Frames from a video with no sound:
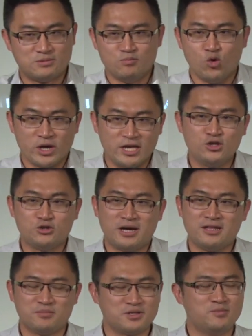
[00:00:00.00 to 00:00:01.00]
魔音穿
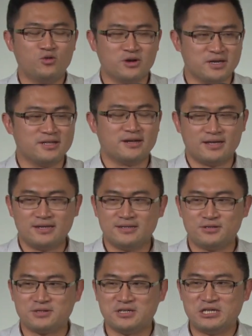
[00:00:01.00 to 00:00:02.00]
的，不是魔音啊，但是
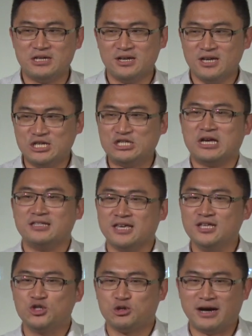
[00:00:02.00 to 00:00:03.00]
就是神
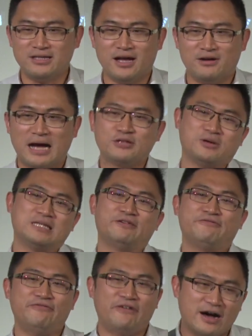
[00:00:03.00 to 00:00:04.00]
音穿脑，它就会一直
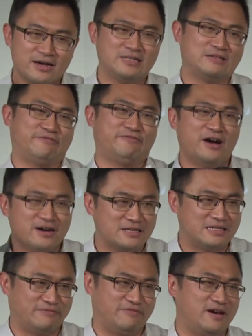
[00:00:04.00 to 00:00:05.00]
放，一直放，一
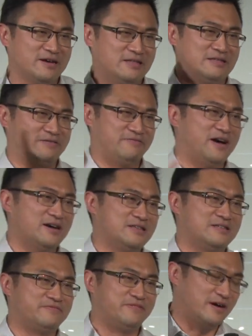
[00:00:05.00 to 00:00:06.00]
直放，一直放，一
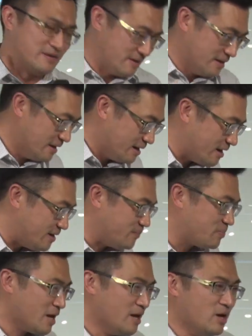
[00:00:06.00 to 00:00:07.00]
直放。呃，
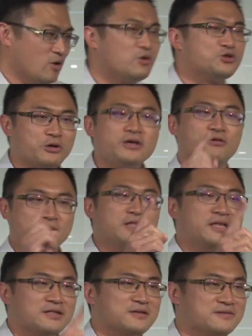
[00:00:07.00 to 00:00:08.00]
我觉得有一
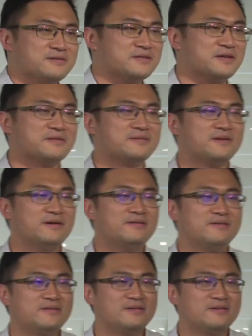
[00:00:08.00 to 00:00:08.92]
年的时间哦